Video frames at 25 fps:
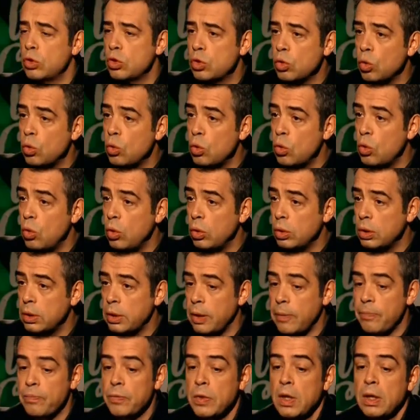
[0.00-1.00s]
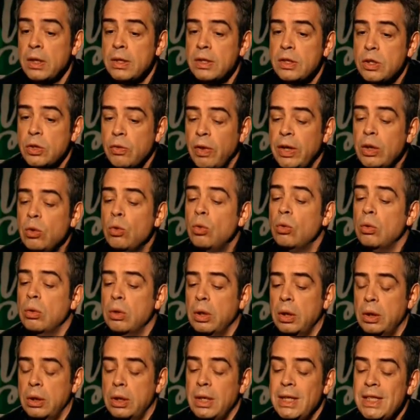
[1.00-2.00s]
что угодно, свое,
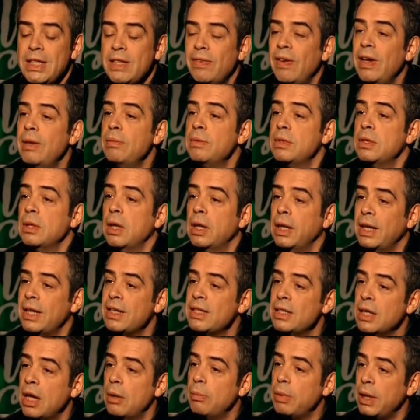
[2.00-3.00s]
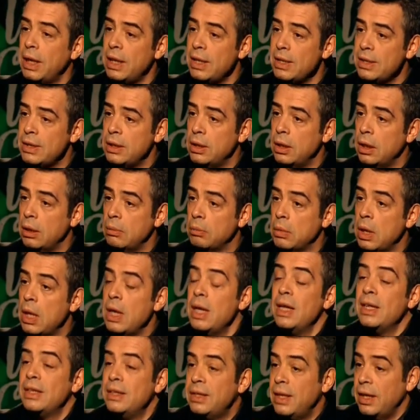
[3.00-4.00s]
э, и своим разнообразием
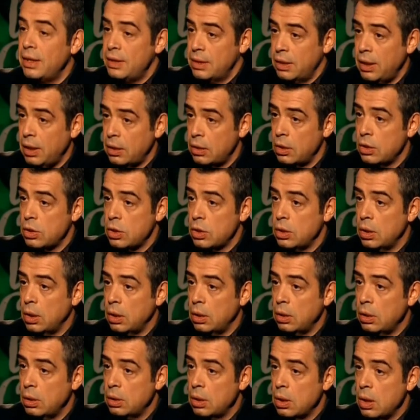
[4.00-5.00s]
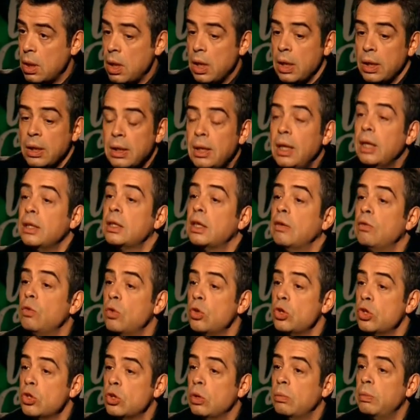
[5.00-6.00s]
достаточно для
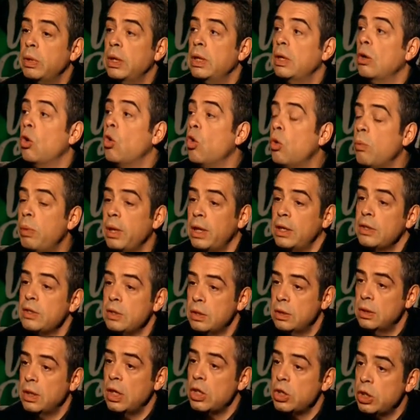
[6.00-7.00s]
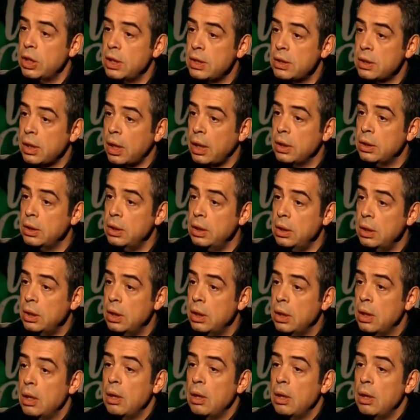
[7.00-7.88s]
того, чтобы образ нашей страны